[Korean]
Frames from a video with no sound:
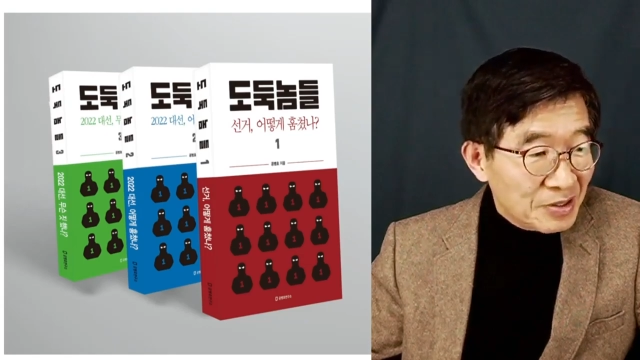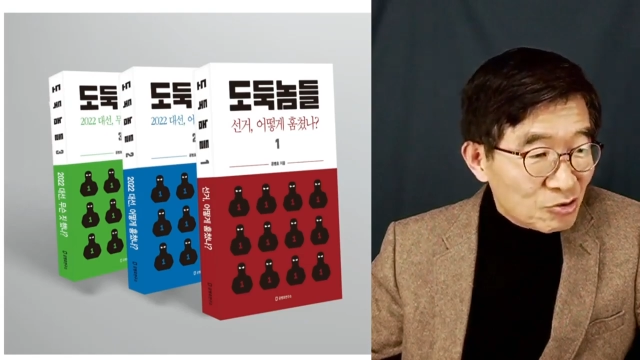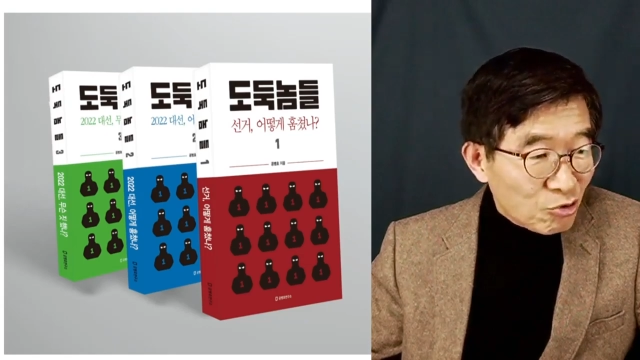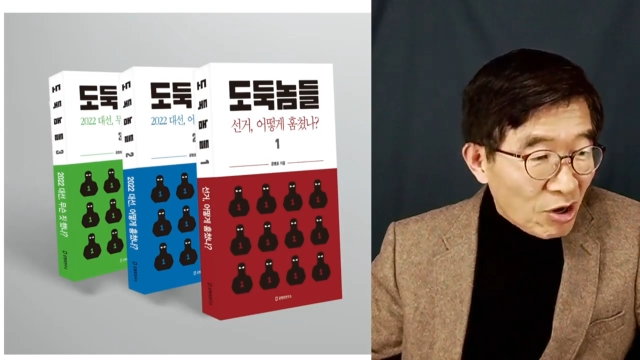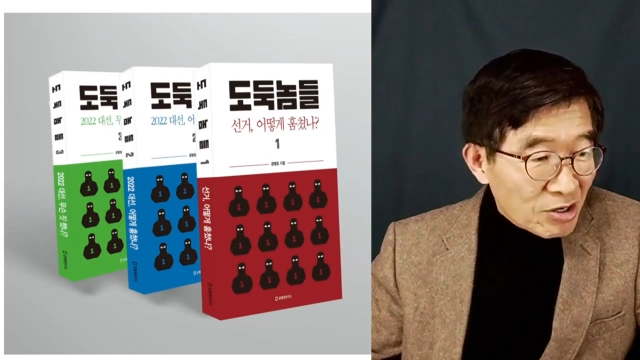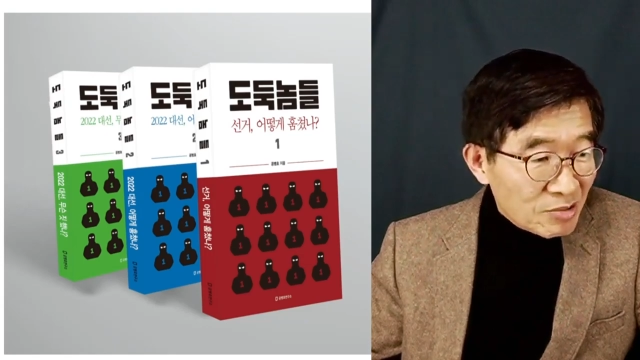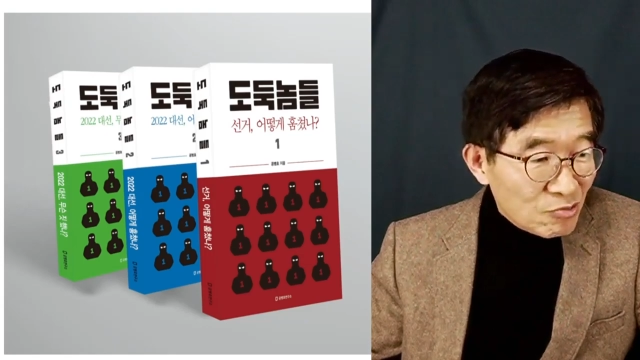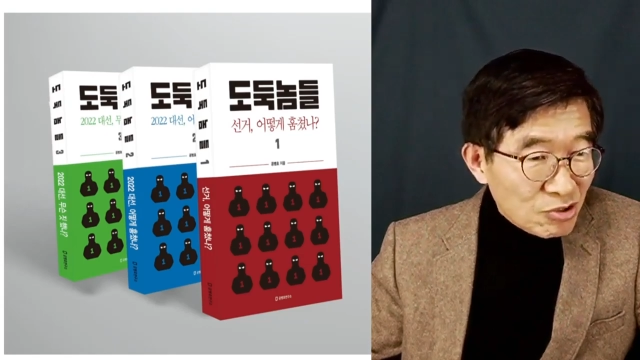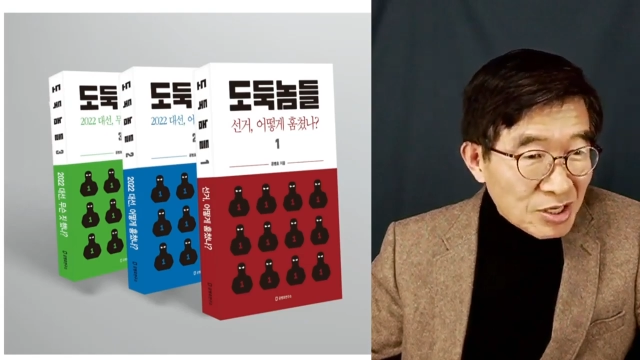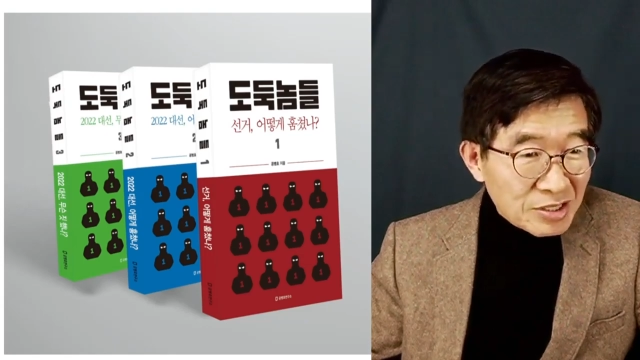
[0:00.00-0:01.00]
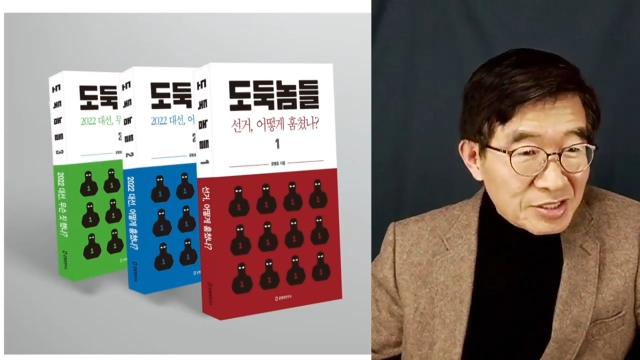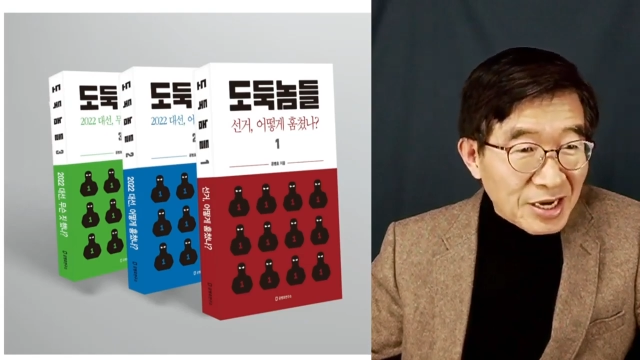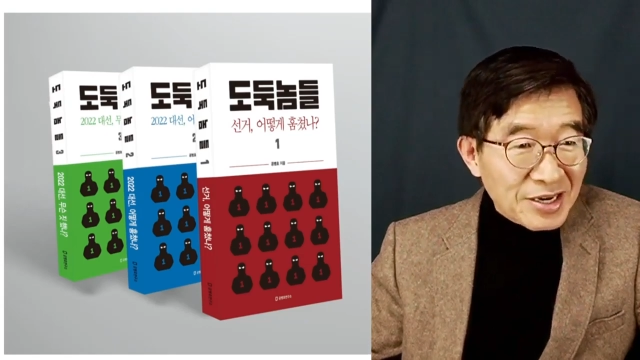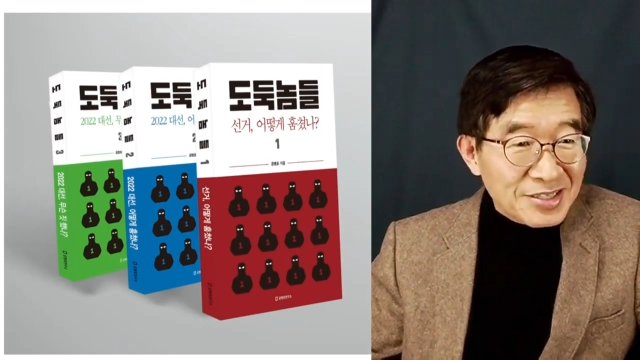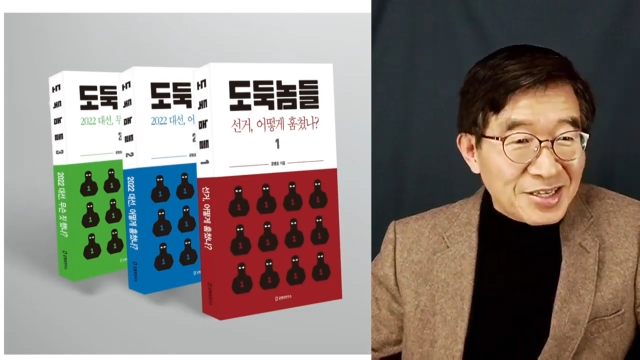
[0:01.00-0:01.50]
수학을 무시하는
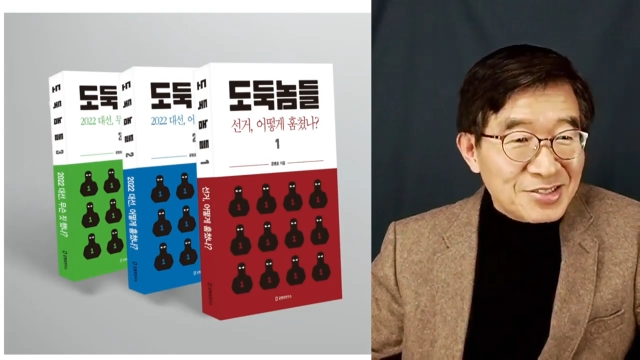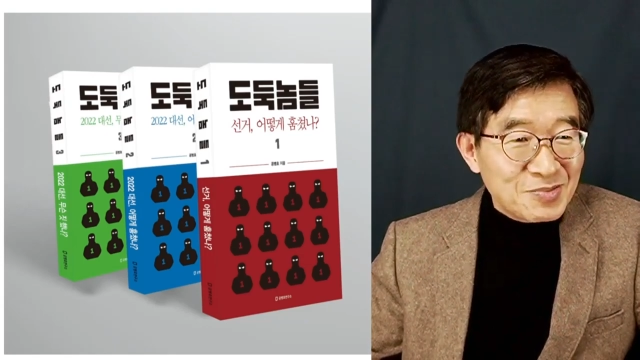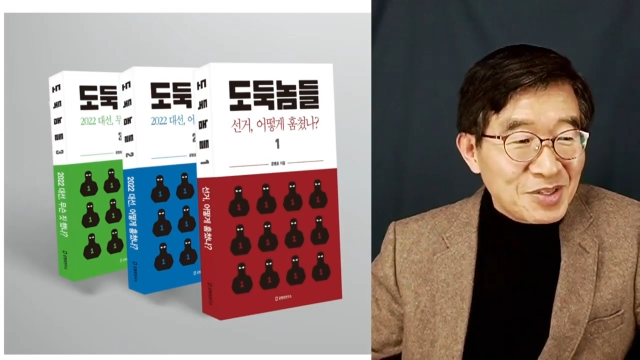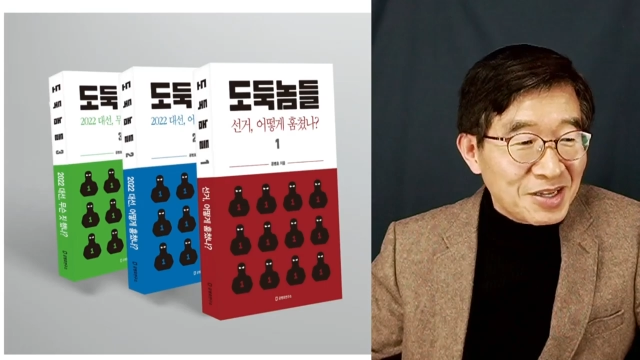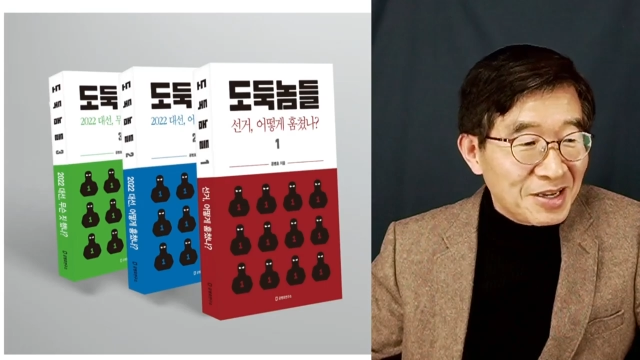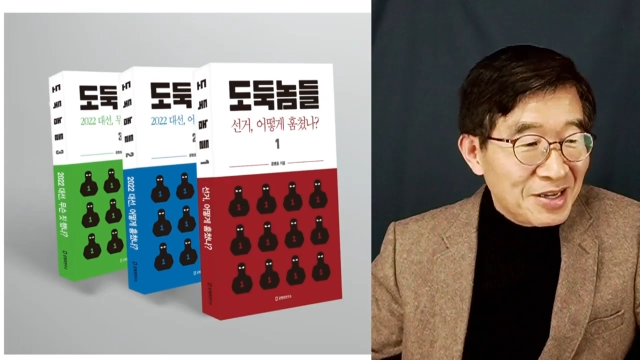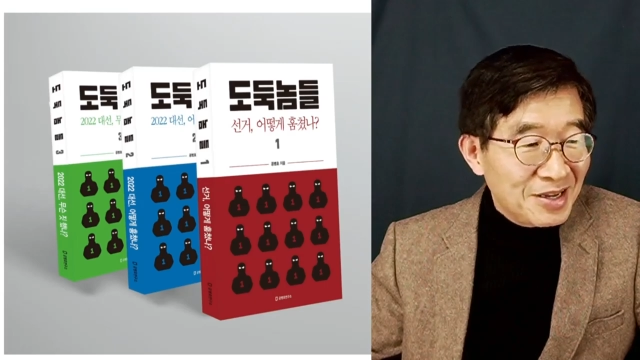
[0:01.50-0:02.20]
사회가 됐습니다.